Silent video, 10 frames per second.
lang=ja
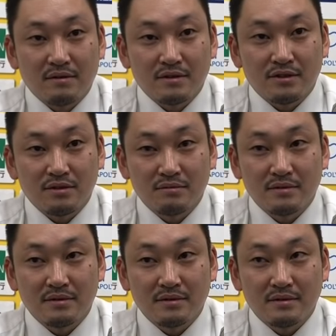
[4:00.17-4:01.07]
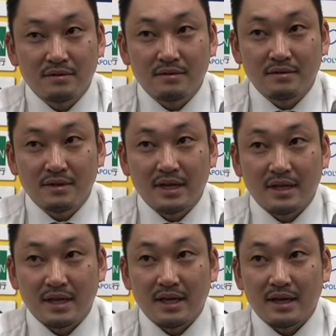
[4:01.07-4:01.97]
これ勝負事な
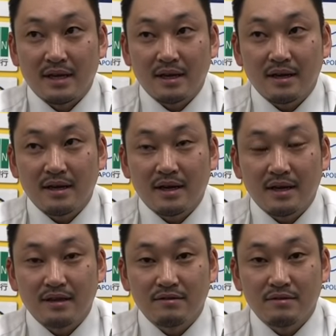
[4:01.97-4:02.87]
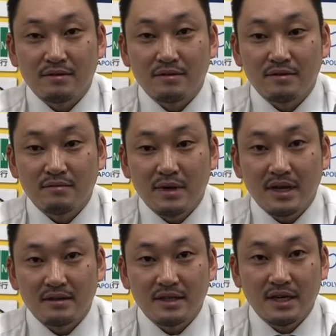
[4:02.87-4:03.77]
んであのまあ、
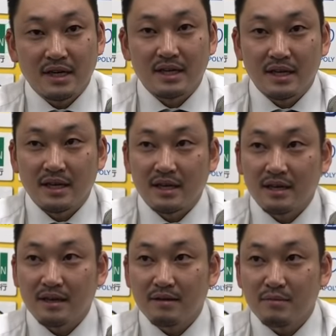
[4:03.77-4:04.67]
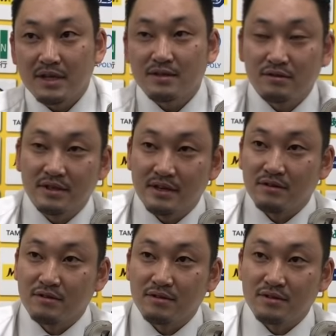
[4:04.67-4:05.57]
LGA が来てまたそこでの
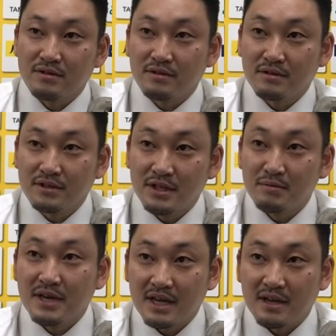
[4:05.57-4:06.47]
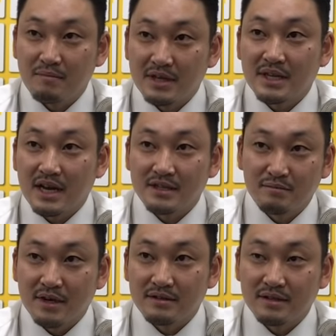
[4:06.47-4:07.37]
競争チーム内でまず始
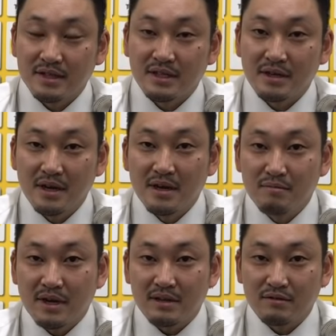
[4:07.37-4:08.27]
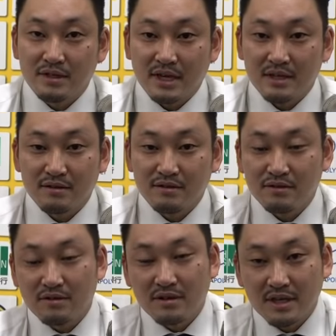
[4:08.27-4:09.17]
まるし、まあ、どっちかという
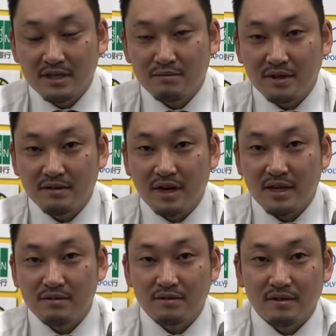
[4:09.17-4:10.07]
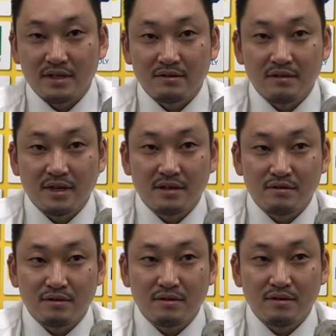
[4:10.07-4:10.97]
と比江島とか遠藤とかその辺
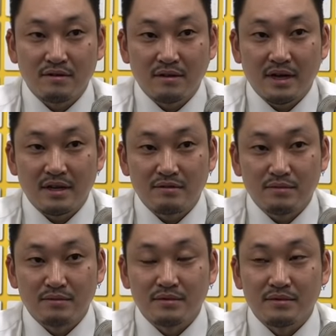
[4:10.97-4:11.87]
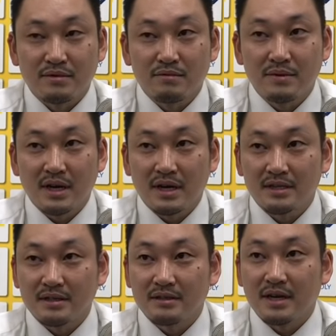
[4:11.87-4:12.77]
のあの部分を脅か
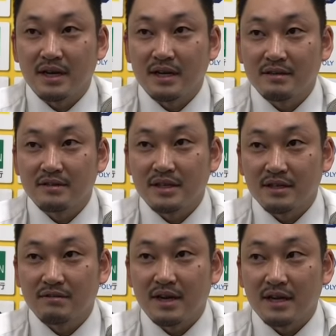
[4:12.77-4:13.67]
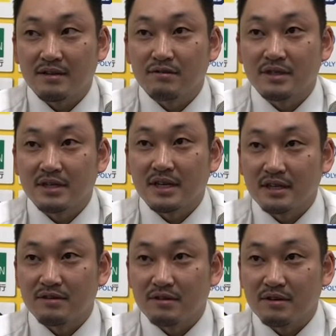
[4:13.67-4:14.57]
すぐらい LGA にはやってほしいなっ
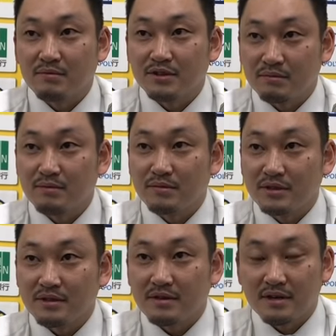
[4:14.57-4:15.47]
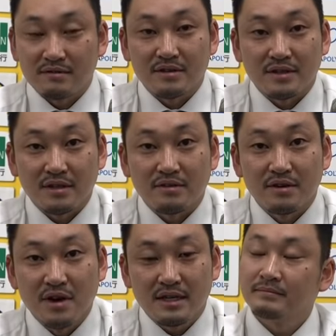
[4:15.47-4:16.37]
ていう気持ちももちろんあるんですけ
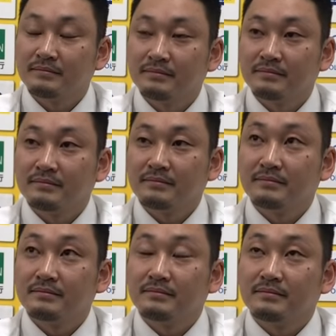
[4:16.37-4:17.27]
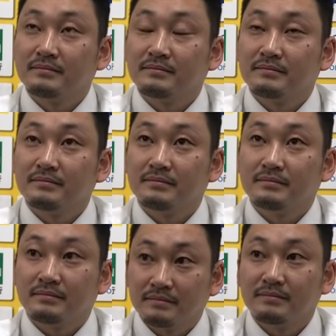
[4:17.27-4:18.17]
ど。後半の方が自
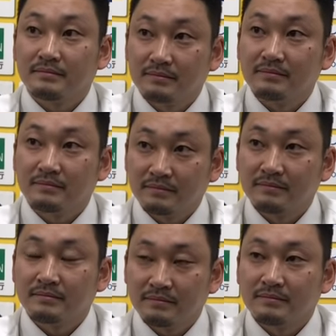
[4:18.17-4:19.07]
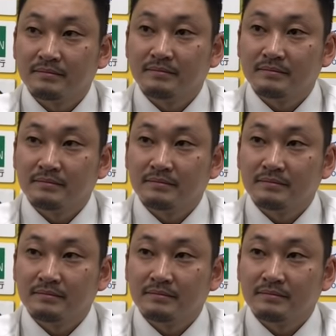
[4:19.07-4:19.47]
分たち、相手が、彼らが